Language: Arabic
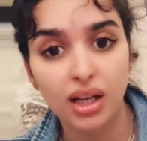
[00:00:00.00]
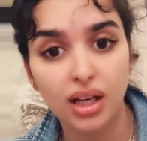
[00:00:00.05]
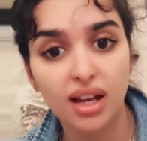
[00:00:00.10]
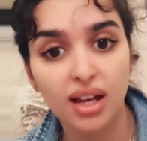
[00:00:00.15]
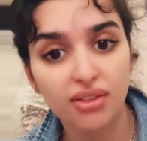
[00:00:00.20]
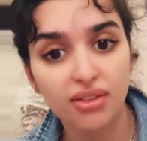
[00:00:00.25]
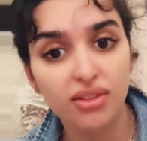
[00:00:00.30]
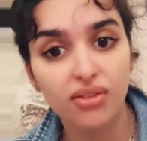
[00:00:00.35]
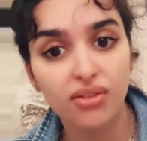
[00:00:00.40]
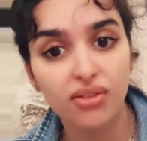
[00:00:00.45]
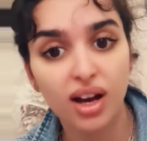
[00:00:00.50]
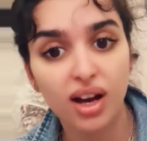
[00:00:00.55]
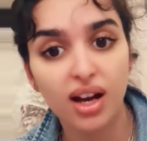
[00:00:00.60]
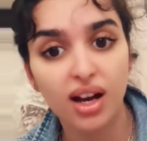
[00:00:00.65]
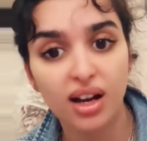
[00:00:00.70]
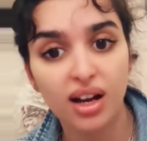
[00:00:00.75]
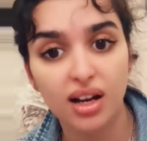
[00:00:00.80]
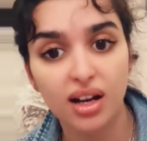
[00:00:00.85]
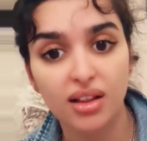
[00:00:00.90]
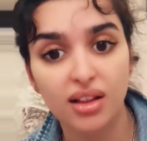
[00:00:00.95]
يعني يكفي
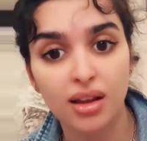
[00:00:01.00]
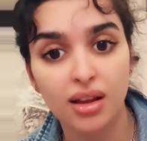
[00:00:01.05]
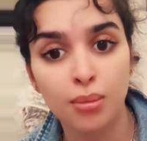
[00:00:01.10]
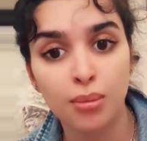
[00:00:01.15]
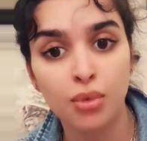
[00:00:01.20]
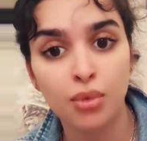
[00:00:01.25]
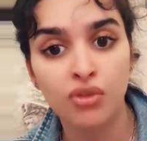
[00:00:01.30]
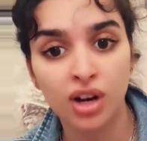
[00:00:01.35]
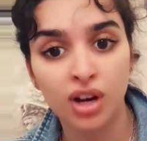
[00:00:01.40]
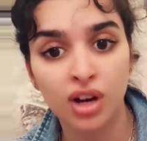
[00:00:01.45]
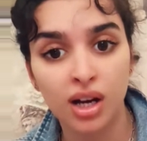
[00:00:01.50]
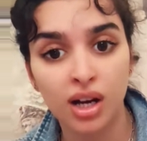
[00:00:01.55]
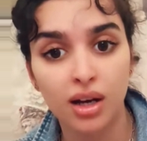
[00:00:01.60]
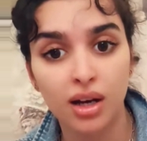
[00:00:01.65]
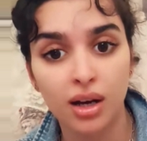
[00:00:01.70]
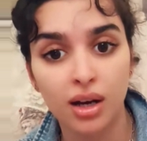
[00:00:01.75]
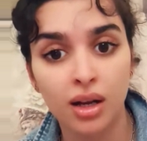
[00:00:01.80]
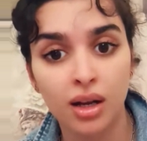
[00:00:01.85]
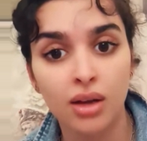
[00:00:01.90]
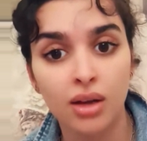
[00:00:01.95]
فقر دم
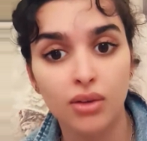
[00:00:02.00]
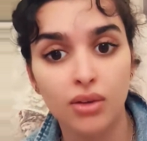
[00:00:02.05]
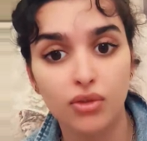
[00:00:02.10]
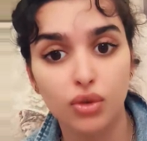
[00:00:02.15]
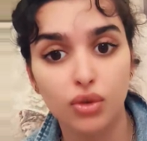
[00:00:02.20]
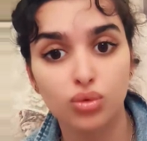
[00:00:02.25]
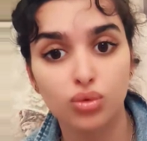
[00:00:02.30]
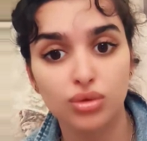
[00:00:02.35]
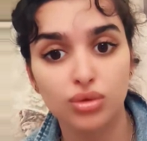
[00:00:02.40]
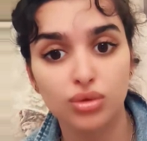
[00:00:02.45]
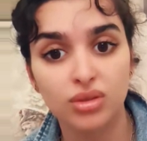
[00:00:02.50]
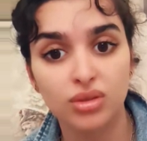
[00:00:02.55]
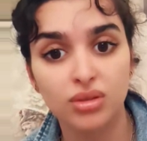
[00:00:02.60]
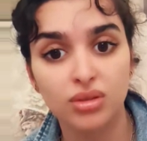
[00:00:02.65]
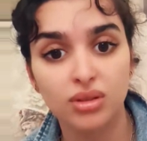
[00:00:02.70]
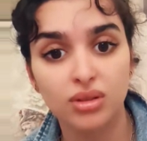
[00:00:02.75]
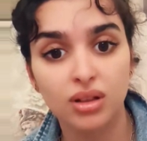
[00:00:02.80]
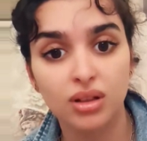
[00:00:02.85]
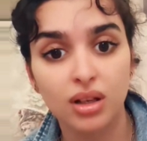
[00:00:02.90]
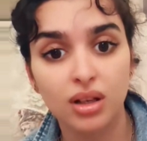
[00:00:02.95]
وفقر
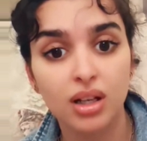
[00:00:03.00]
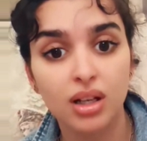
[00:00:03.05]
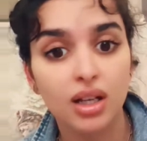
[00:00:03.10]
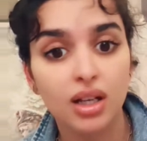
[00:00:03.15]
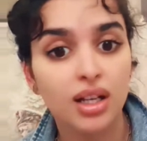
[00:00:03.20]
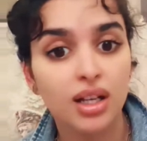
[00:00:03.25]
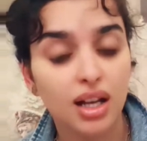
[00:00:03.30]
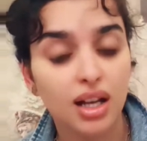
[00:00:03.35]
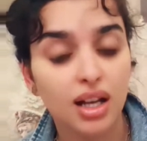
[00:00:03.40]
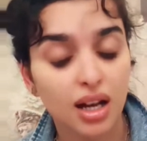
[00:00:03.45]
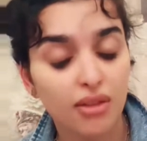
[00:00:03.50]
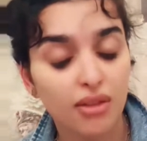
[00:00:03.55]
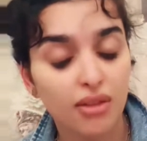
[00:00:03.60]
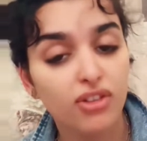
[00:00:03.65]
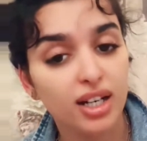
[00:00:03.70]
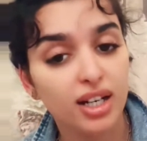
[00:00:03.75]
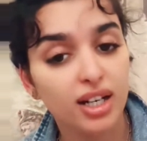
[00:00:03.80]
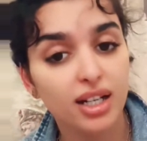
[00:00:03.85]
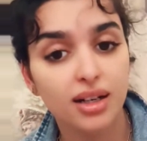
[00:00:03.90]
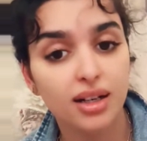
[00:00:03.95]
فلوس
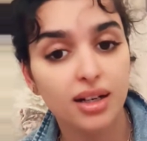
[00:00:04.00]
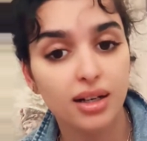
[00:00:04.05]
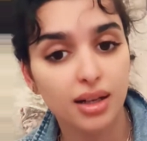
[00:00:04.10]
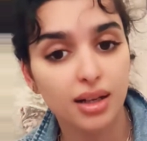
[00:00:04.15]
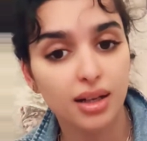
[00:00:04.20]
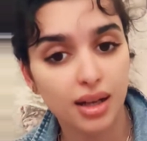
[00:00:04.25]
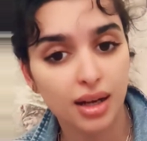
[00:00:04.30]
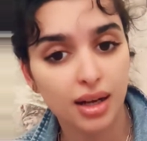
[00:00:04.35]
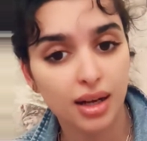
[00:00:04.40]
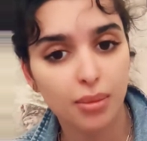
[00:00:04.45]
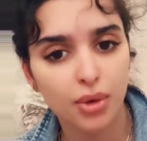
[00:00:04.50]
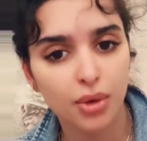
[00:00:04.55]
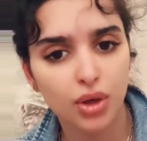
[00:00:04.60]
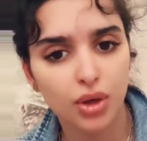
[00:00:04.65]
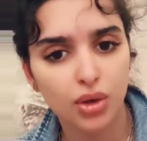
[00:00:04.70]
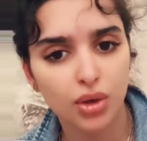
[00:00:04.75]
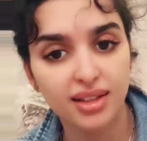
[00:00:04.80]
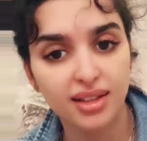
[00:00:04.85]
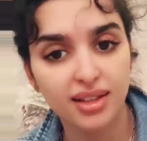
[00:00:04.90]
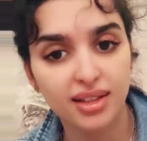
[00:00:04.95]
كلام فقر
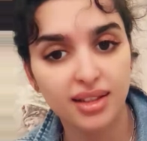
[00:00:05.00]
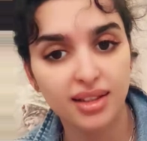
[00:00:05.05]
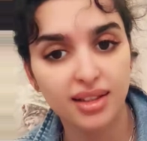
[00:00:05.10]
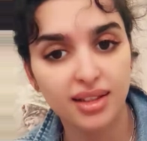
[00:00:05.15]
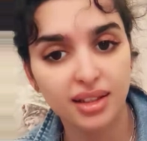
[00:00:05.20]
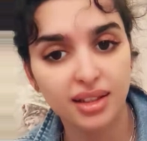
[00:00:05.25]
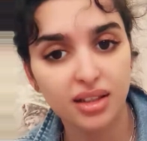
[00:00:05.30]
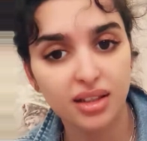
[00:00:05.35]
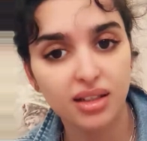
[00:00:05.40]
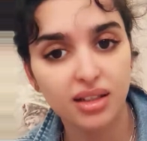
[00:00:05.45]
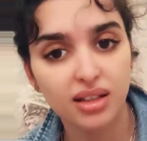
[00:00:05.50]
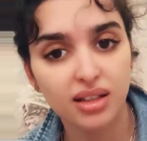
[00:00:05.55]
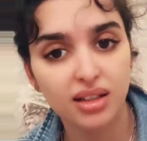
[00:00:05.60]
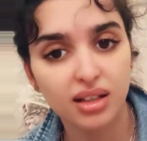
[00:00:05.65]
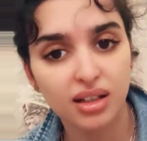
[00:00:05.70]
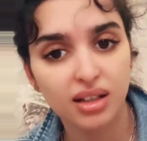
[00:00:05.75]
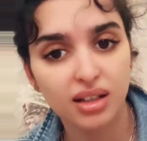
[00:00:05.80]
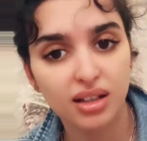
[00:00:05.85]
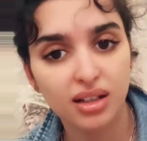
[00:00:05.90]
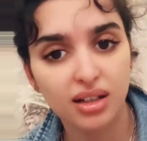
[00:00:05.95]
كلام حلو ما عندي
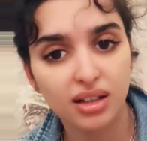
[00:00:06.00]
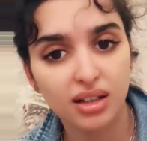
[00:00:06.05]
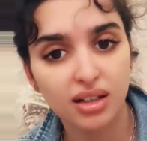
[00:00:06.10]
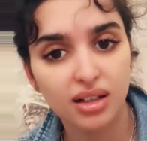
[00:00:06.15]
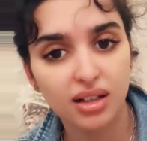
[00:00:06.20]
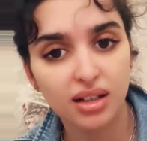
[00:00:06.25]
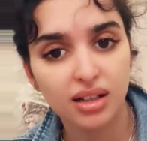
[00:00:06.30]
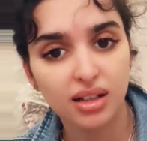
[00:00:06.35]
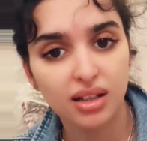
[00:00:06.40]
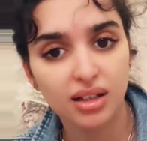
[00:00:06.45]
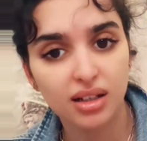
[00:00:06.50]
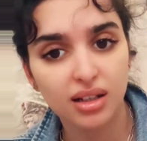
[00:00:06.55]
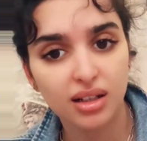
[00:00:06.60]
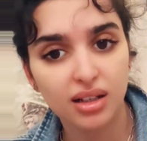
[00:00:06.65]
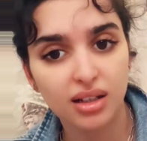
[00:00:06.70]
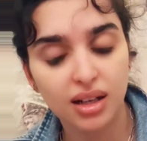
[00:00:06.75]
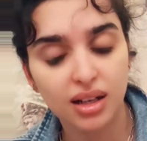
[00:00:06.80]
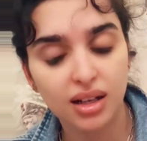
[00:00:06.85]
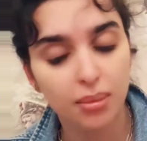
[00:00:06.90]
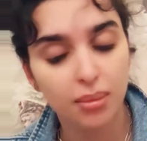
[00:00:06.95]

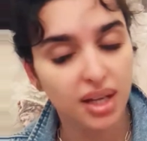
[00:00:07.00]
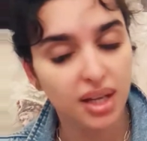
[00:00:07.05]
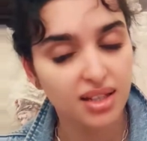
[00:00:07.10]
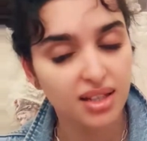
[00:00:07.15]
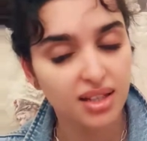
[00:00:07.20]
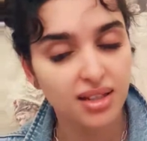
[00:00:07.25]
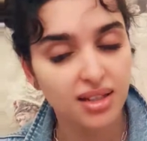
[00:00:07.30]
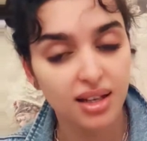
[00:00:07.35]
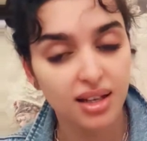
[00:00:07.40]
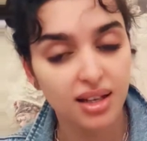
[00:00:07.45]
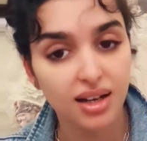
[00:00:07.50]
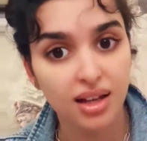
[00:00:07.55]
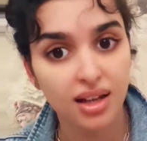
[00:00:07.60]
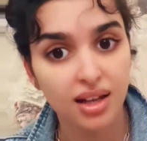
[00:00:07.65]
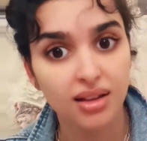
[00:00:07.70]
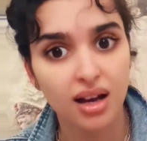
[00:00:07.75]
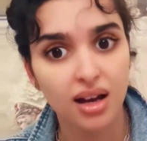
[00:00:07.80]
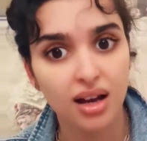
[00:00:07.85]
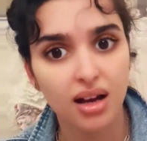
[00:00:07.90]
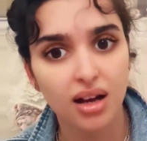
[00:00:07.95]
ترى ما
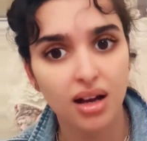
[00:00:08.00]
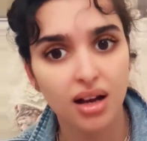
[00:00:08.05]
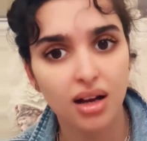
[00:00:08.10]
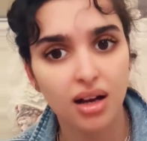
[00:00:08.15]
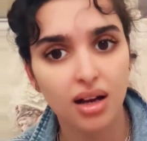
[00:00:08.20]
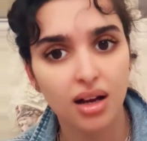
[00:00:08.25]
يصير كذا